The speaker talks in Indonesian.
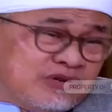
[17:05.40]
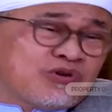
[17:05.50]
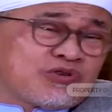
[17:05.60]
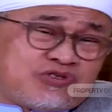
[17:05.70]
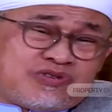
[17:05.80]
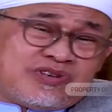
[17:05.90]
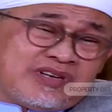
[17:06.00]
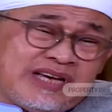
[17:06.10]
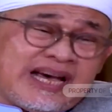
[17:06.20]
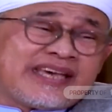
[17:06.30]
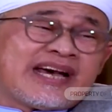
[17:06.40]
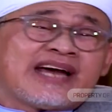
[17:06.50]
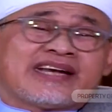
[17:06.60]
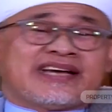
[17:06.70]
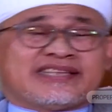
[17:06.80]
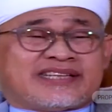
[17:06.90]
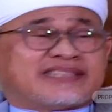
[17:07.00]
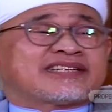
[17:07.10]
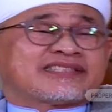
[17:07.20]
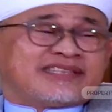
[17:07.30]
mengurus ayahandanya
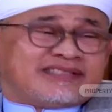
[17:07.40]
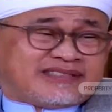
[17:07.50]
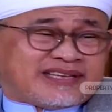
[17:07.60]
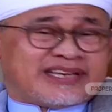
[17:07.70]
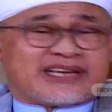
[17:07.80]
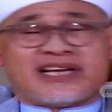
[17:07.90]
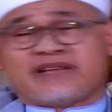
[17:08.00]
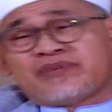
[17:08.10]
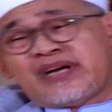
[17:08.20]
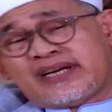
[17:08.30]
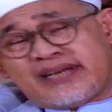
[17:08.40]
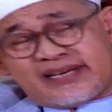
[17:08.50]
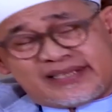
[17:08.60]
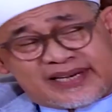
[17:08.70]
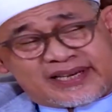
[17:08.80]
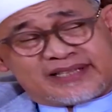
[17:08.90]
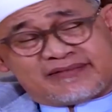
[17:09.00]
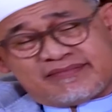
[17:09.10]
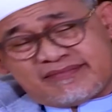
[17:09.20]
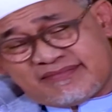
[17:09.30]
tercinta yang dalam keadaan sakit.